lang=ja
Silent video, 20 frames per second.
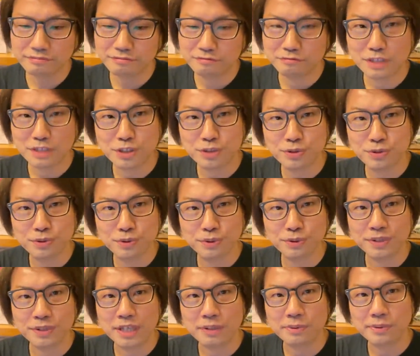まあ、給
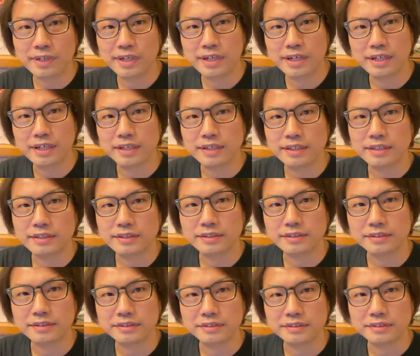料なのか
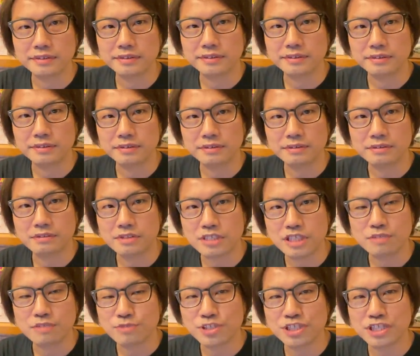
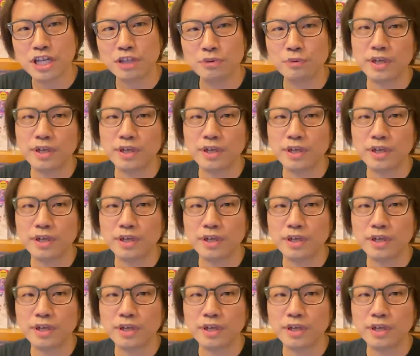チーム自体の